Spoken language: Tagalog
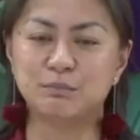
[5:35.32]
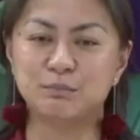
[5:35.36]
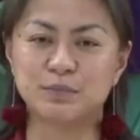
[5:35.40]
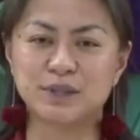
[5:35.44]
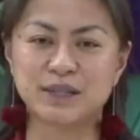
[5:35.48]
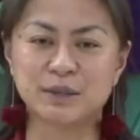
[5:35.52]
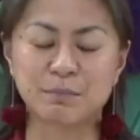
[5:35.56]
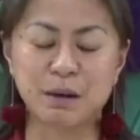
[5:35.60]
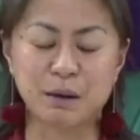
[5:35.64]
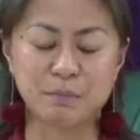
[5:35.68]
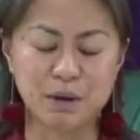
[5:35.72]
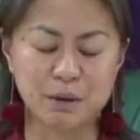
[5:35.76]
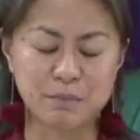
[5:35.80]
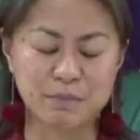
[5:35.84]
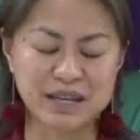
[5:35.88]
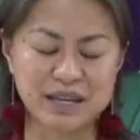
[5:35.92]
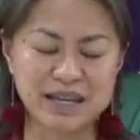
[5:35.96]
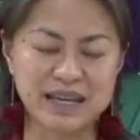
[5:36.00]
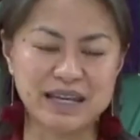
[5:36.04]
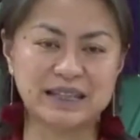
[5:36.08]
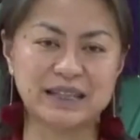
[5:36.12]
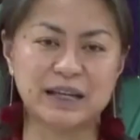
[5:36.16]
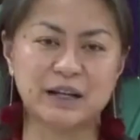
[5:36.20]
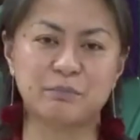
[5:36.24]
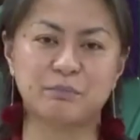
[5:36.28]
sa
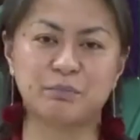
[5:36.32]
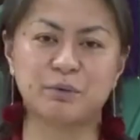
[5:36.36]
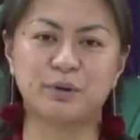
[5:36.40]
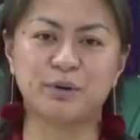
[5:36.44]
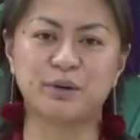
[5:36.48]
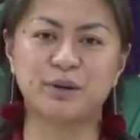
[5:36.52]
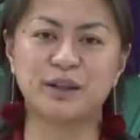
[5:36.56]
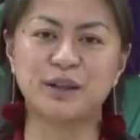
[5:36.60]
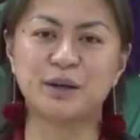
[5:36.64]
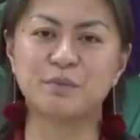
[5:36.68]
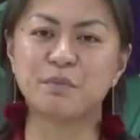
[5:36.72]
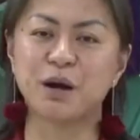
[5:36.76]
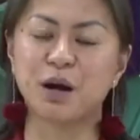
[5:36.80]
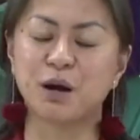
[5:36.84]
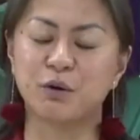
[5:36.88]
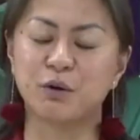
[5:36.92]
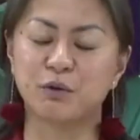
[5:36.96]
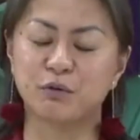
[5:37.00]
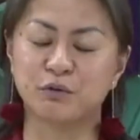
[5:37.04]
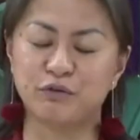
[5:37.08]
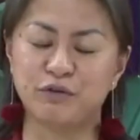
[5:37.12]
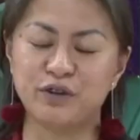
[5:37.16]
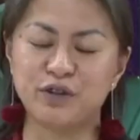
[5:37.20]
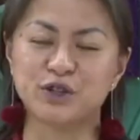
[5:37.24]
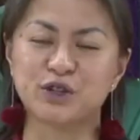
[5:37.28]
pamamagitan po ng mga
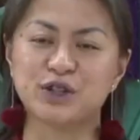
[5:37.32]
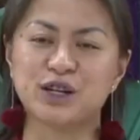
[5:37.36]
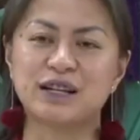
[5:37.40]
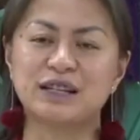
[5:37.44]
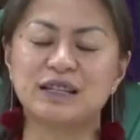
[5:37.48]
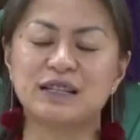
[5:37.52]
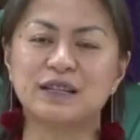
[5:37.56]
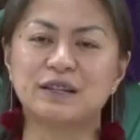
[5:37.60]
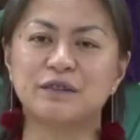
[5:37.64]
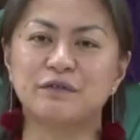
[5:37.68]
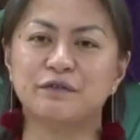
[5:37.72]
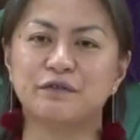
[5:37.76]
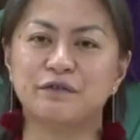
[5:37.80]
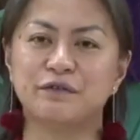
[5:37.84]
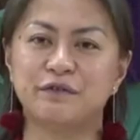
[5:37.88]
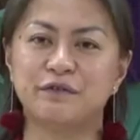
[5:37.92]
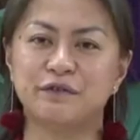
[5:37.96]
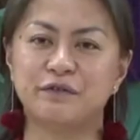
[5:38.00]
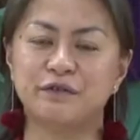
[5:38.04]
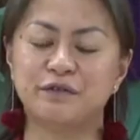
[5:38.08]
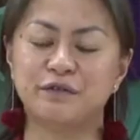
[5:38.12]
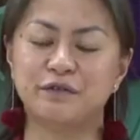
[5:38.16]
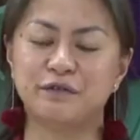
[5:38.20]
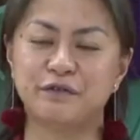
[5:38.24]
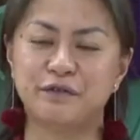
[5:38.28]
official
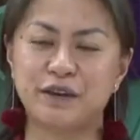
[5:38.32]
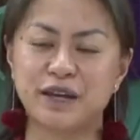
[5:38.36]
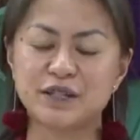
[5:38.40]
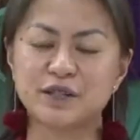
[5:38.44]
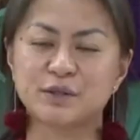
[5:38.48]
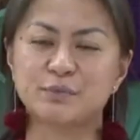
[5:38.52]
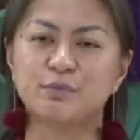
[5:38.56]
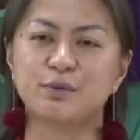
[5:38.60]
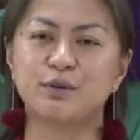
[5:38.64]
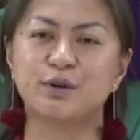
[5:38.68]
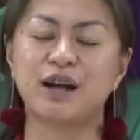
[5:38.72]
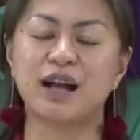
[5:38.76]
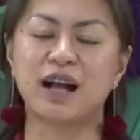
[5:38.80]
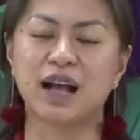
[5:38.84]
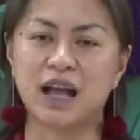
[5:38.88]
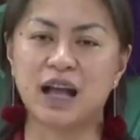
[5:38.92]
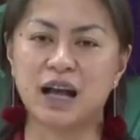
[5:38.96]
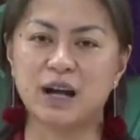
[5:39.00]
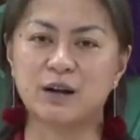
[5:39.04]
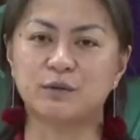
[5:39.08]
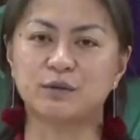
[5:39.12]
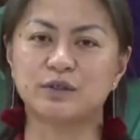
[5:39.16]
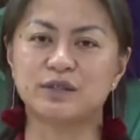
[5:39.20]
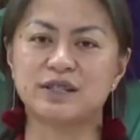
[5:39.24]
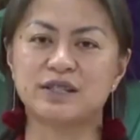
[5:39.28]
Facebook
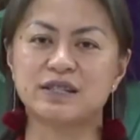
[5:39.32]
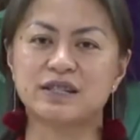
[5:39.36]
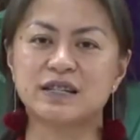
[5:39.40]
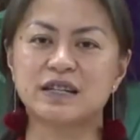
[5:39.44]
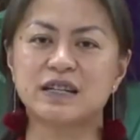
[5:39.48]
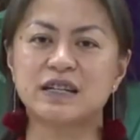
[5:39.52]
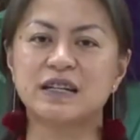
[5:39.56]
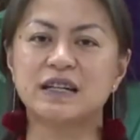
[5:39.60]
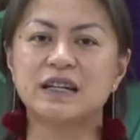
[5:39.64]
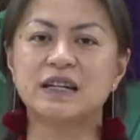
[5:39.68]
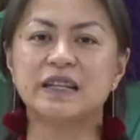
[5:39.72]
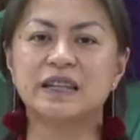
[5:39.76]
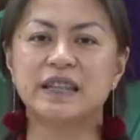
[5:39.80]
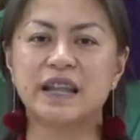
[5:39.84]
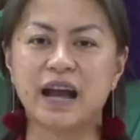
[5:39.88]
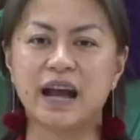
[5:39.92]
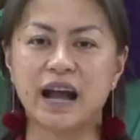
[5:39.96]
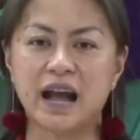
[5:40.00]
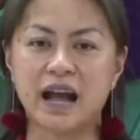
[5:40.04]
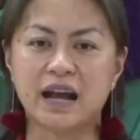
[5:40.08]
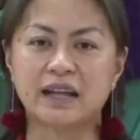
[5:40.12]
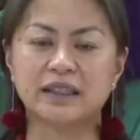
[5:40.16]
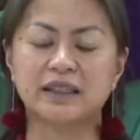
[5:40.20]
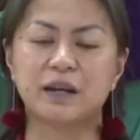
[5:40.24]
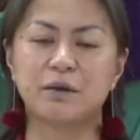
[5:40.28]
accounts ng
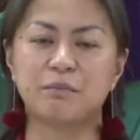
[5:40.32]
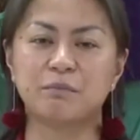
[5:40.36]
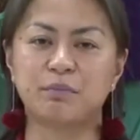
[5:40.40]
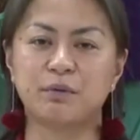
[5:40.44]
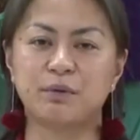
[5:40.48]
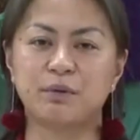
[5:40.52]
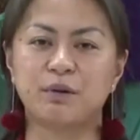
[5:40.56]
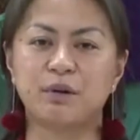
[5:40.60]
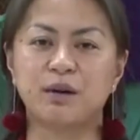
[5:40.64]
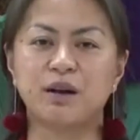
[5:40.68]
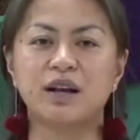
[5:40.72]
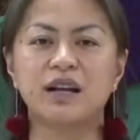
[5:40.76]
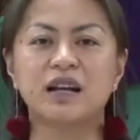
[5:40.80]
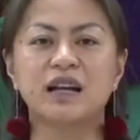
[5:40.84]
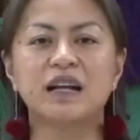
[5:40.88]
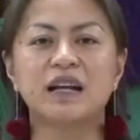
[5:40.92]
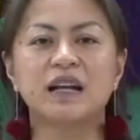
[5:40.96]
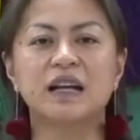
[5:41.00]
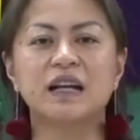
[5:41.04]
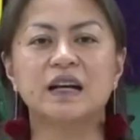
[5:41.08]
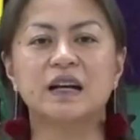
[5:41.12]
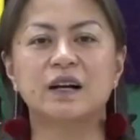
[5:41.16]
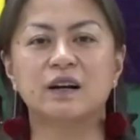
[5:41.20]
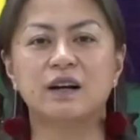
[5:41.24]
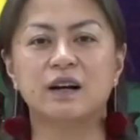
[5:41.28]
ating pong
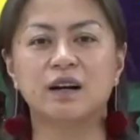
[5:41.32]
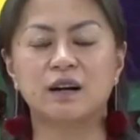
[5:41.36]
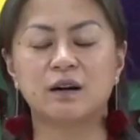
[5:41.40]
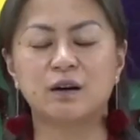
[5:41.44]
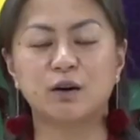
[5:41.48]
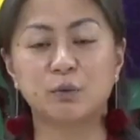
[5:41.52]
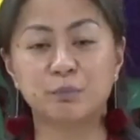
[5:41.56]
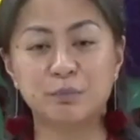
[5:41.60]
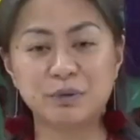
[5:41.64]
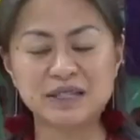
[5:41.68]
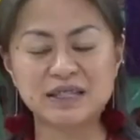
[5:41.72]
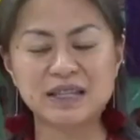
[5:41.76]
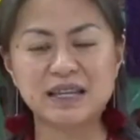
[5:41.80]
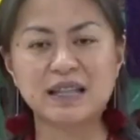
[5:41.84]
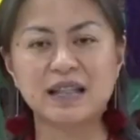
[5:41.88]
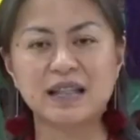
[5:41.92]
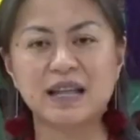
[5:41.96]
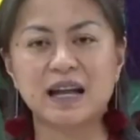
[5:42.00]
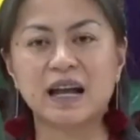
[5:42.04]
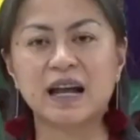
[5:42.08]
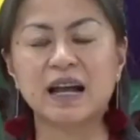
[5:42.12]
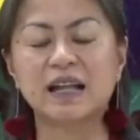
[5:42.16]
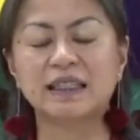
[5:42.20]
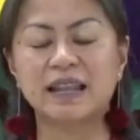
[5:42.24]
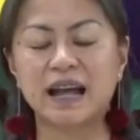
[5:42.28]
uh,
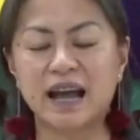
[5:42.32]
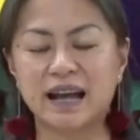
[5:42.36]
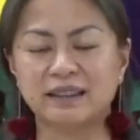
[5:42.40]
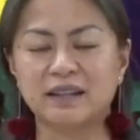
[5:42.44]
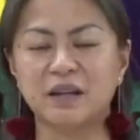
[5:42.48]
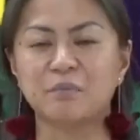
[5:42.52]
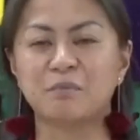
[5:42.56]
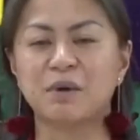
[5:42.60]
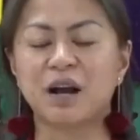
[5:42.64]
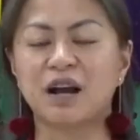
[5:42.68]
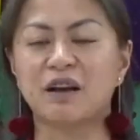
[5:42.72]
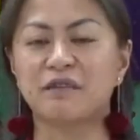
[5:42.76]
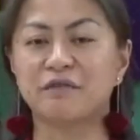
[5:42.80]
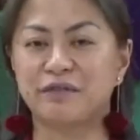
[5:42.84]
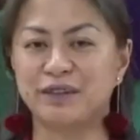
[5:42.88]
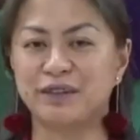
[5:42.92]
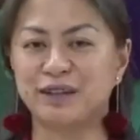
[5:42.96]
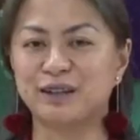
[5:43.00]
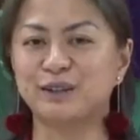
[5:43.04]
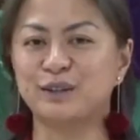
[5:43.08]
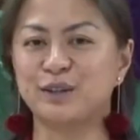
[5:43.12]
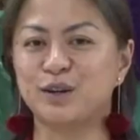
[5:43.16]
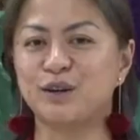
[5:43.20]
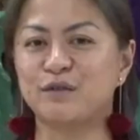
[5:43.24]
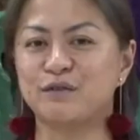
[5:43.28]
opisina at ating mga
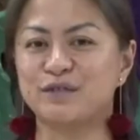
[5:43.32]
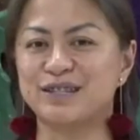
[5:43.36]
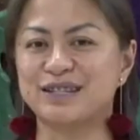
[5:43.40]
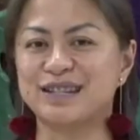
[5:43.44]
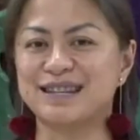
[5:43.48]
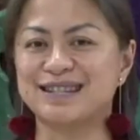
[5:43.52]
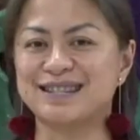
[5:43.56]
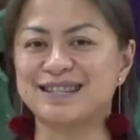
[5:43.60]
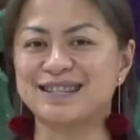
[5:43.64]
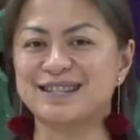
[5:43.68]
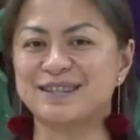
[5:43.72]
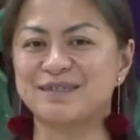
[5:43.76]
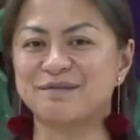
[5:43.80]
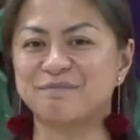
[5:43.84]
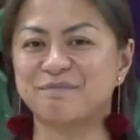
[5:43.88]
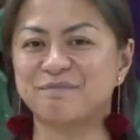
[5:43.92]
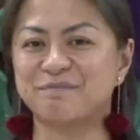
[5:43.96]
field offices.